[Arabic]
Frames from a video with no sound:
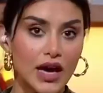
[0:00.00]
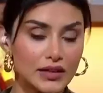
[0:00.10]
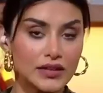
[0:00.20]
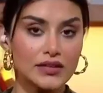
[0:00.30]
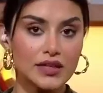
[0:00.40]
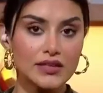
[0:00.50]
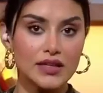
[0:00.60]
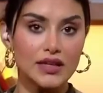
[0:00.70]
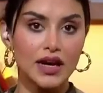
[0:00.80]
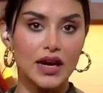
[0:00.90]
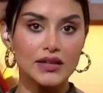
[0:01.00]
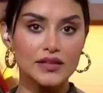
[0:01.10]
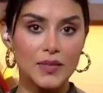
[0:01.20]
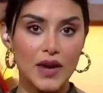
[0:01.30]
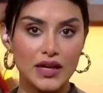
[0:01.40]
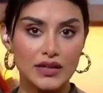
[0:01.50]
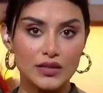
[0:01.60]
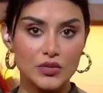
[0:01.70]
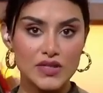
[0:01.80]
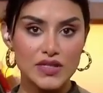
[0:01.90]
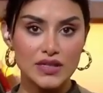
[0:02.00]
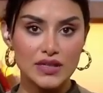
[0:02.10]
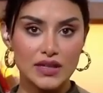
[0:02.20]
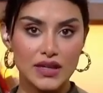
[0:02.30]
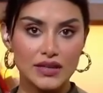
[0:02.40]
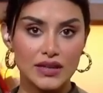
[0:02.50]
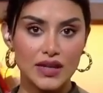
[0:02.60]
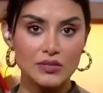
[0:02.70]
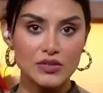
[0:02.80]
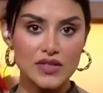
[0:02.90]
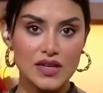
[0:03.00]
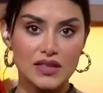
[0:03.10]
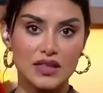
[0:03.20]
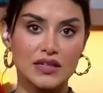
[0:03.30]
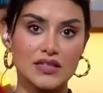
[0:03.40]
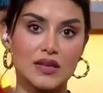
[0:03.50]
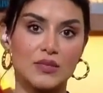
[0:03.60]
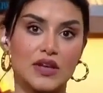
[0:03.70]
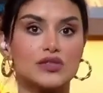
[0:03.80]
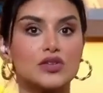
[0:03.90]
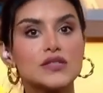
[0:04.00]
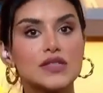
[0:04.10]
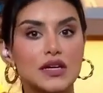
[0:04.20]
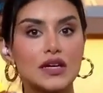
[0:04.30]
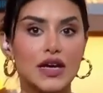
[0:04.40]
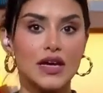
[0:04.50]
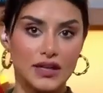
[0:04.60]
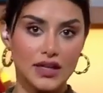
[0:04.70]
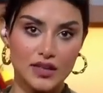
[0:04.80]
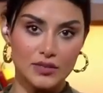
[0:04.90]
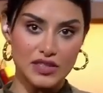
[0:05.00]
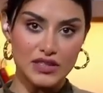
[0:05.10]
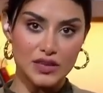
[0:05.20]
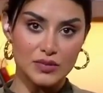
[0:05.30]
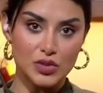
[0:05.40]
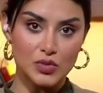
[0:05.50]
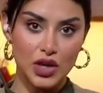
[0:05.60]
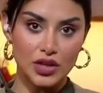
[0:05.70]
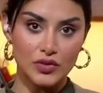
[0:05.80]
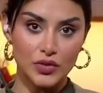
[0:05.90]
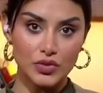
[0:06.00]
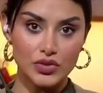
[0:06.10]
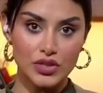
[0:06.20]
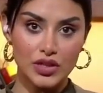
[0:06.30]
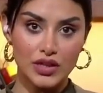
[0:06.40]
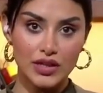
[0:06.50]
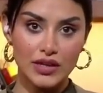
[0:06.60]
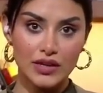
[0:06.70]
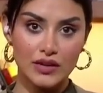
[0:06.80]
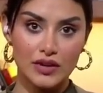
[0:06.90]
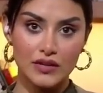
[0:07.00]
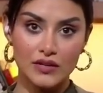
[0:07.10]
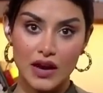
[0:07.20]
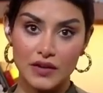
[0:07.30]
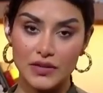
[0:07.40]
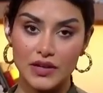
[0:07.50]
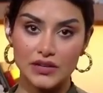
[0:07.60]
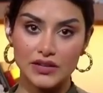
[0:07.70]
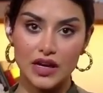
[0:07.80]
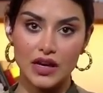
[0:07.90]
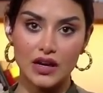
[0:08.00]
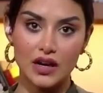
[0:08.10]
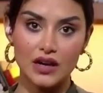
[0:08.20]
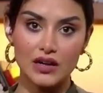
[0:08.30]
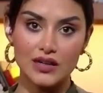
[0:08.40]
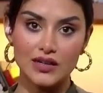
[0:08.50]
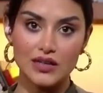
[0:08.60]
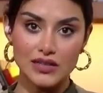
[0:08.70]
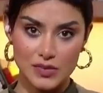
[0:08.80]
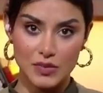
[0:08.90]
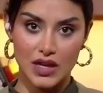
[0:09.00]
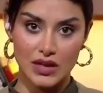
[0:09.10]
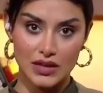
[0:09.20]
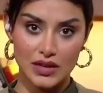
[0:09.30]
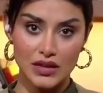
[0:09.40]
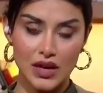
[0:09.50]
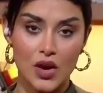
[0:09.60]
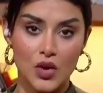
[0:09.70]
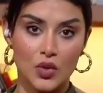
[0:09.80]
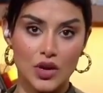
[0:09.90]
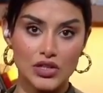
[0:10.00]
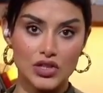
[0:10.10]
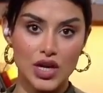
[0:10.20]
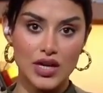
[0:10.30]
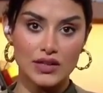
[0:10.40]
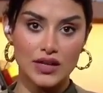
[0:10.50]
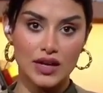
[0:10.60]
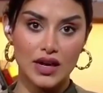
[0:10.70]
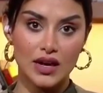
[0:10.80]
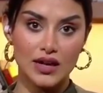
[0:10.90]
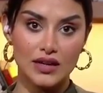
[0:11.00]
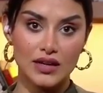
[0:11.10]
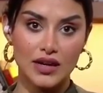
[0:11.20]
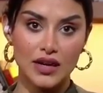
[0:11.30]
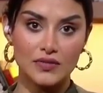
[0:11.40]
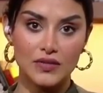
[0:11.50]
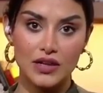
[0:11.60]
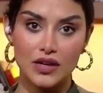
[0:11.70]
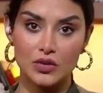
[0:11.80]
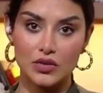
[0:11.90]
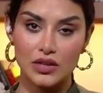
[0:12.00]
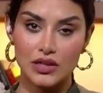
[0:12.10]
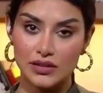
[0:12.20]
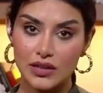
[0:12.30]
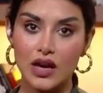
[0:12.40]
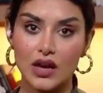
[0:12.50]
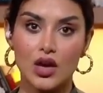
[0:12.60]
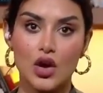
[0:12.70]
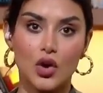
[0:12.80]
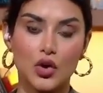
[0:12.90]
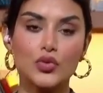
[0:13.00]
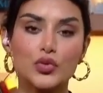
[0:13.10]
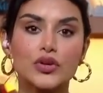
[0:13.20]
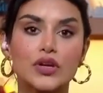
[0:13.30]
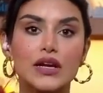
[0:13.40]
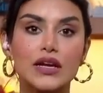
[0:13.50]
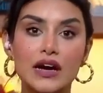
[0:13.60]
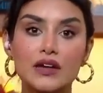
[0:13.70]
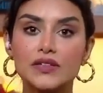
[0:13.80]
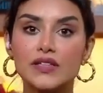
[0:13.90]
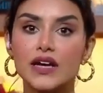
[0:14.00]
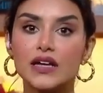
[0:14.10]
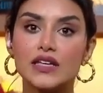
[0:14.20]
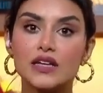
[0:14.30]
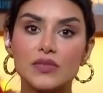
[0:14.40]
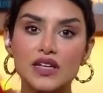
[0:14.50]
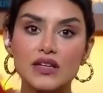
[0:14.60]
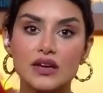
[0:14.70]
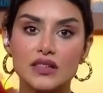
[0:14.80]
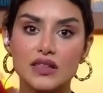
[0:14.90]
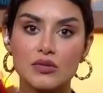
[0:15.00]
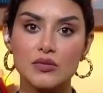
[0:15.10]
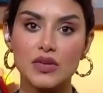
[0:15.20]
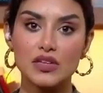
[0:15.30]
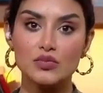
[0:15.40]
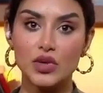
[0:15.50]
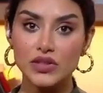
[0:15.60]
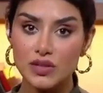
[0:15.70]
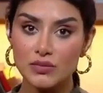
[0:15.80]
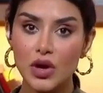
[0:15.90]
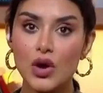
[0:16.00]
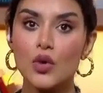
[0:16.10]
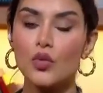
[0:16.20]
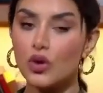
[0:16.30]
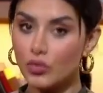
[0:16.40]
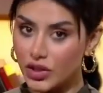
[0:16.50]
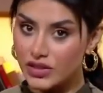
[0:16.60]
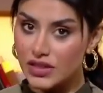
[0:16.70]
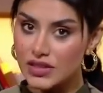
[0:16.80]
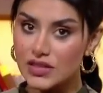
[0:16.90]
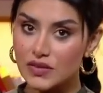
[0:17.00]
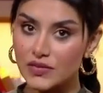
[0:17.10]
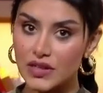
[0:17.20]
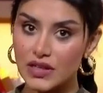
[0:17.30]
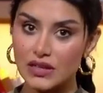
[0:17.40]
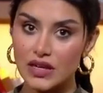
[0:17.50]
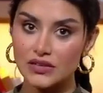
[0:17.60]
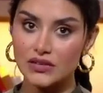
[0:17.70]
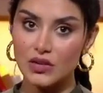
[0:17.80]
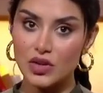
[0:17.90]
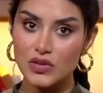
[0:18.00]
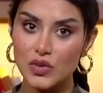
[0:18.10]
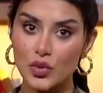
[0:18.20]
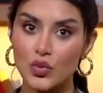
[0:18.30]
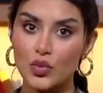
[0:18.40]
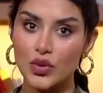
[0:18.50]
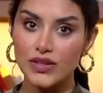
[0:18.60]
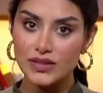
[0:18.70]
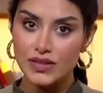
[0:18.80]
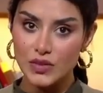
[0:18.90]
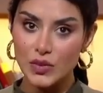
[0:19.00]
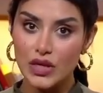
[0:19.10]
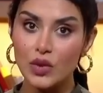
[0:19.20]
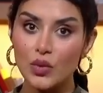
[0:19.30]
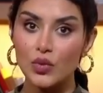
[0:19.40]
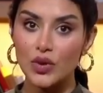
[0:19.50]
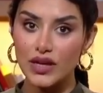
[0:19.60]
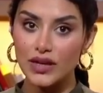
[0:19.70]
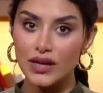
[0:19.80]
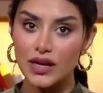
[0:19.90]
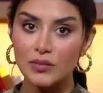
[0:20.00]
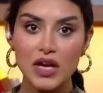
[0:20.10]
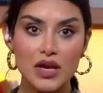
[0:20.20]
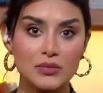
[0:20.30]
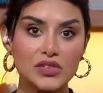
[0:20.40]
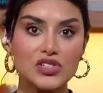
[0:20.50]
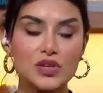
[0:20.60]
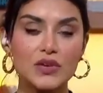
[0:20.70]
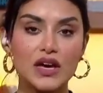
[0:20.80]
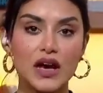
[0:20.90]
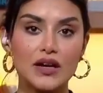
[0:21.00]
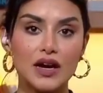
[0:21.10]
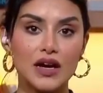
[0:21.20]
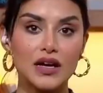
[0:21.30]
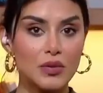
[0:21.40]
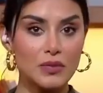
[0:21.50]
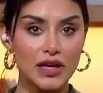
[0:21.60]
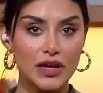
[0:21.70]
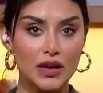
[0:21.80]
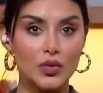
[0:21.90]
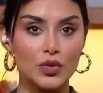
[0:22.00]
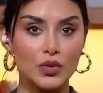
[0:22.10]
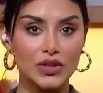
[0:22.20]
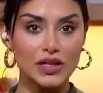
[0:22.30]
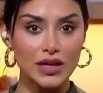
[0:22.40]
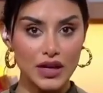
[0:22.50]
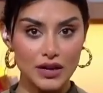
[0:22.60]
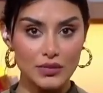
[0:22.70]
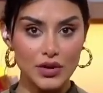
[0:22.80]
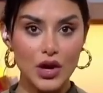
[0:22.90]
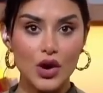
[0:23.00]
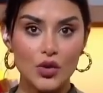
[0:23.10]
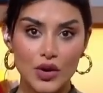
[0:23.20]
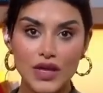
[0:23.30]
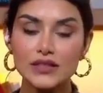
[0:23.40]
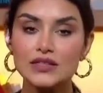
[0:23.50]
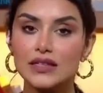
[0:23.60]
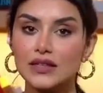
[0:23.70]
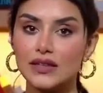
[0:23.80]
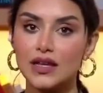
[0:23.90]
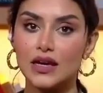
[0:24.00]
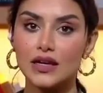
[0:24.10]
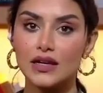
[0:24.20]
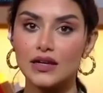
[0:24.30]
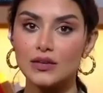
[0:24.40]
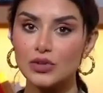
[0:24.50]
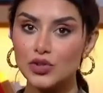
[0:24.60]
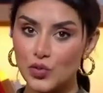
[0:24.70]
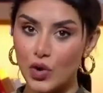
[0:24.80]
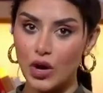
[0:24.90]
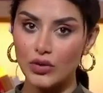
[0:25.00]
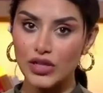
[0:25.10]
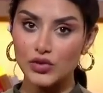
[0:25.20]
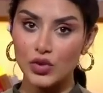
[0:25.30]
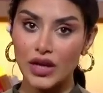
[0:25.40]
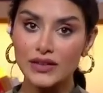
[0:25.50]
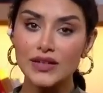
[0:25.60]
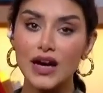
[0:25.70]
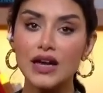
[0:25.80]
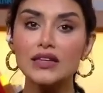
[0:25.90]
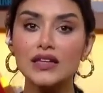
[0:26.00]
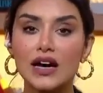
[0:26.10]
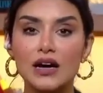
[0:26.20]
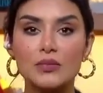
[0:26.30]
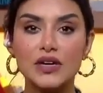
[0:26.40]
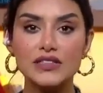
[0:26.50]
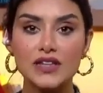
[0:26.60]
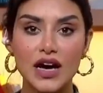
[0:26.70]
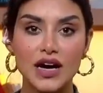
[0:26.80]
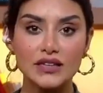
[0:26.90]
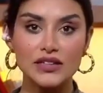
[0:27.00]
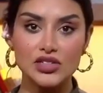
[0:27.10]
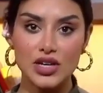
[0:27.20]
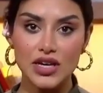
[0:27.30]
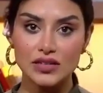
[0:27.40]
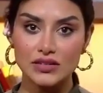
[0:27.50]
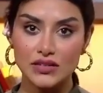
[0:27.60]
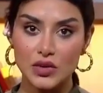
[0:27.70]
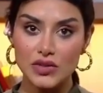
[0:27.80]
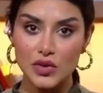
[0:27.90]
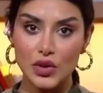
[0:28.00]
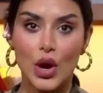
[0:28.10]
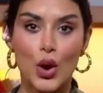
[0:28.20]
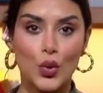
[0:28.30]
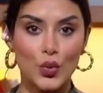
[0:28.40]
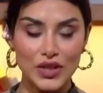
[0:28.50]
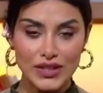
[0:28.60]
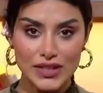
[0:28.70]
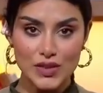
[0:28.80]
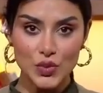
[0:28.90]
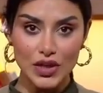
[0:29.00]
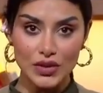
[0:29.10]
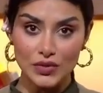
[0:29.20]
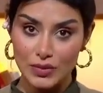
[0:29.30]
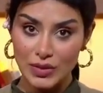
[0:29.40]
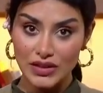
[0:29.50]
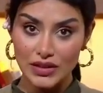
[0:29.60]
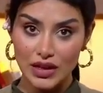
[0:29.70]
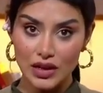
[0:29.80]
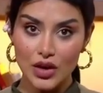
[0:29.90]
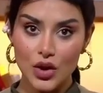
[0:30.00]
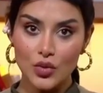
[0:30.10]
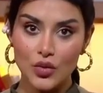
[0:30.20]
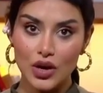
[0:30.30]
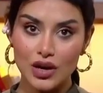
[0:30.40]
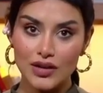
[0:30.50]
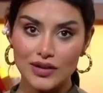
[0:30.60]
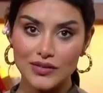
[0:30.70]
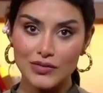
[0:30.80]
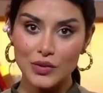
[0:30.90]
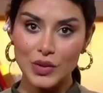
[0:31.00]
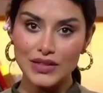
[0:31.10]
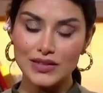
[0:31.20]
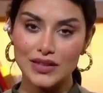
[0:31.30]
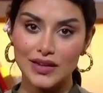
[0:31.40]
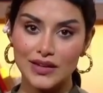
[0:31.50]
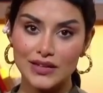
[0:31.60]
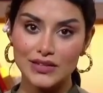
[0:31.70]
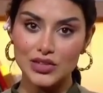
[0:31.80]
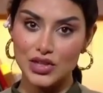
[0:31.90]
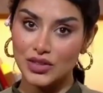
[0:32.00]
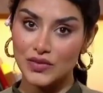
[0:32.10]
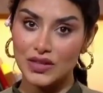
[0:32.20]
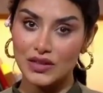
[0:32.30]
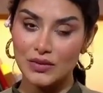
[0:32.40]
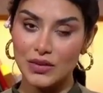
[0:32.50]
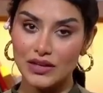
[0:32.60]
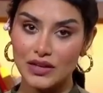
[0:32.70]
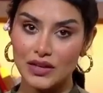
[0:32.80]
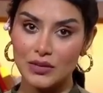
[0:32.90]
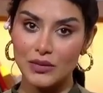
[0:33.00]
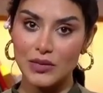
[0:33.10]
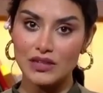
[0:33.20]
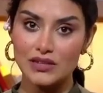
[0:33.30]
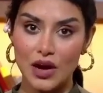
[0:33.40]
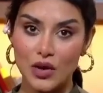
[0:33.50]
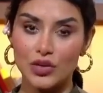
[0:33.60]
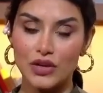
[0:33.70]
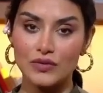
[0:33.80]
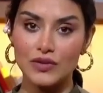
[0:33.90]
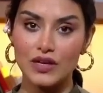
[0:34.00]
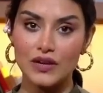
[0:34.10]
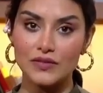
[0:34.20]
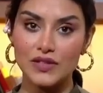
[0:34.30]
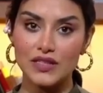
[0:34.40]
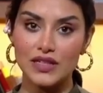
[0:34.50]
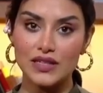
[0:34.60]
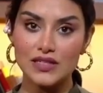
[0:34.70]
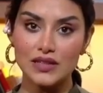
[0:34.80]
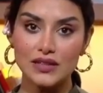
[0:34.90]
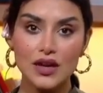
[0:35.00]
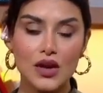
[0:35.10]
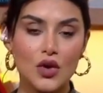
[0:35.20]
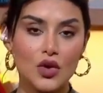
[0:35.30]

أيضا تحت رعاية معالي وزير الإعلام الأستاذ سلمان الدوسري نظمت مجموعة فوج لحفل إطلاقها الرسمي أيضا وشهد هذا الحفل أو الإطلاق حضور لافت لأكثر من 800 مهتم ومختص في قطاع التواصل والتسويق والإعلام من جميع أنحاء المملكة والوطن العربي ويأتي إطلاق المجموعة واللي تعد أضخم اتحاد لشركات التواصل والتسويق في المنطقة وفي الوقت اللي تشهد فيه طبعا المملكة تحولا في كافة الأصعدة